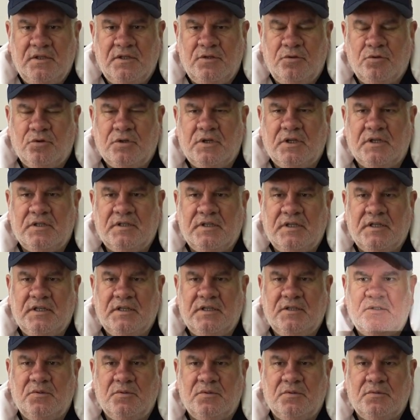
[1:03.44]

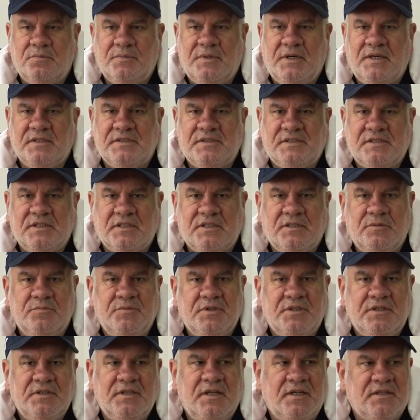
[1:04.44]
yukarıda bazı
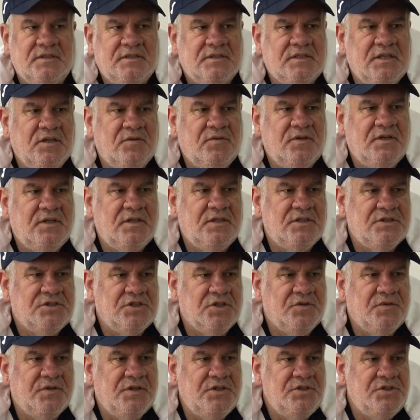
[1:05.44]
takımların artık yavaş
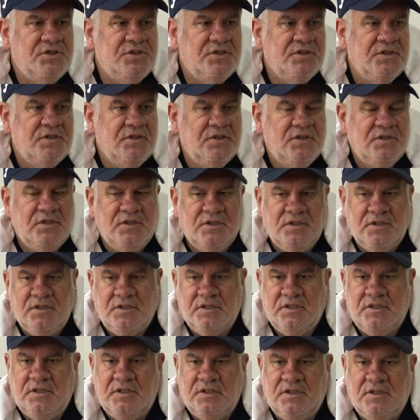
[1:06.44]
yavaş
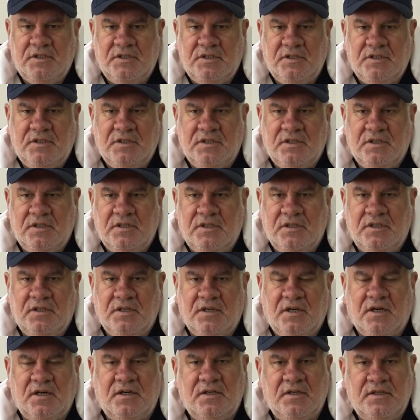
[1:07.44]
e,
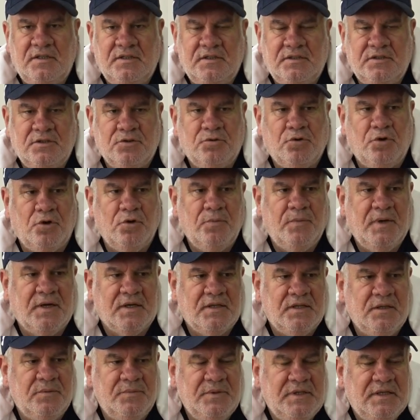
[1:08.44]
ağırlığını
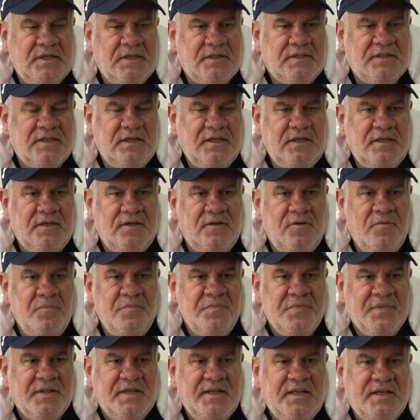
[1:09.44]
koymakla birlikte
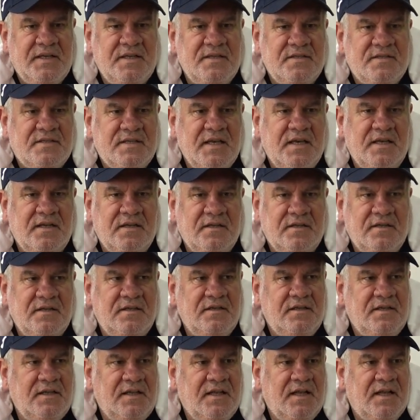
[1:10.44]
ligin
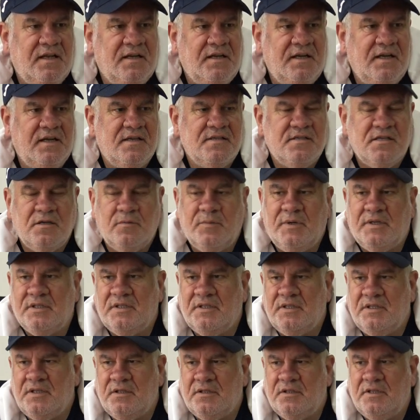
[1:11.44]
seyrinin ilerleyen
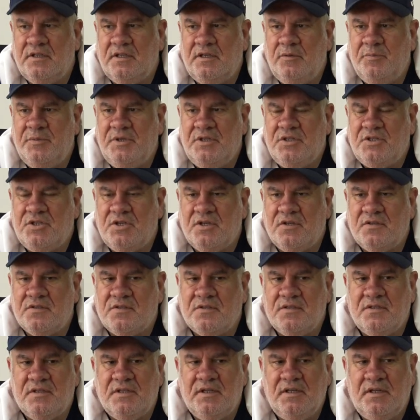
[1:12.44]
zamanlı dilimi
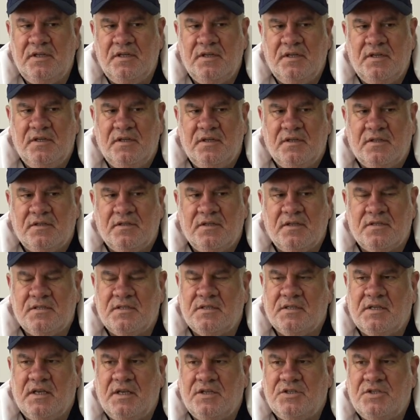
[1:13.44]
içerisinde
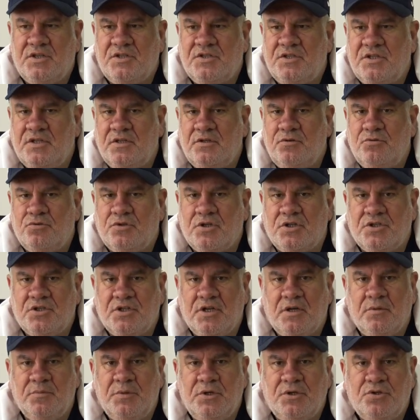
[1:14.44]
nasıl geçeceğini 3
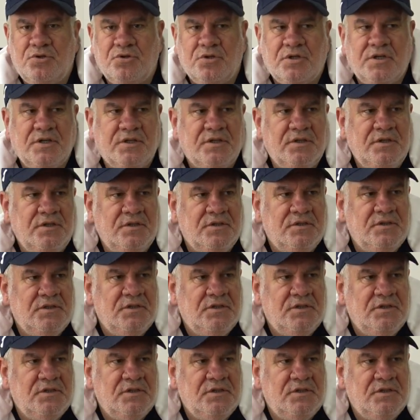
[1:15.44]
aşağı 5 yukarı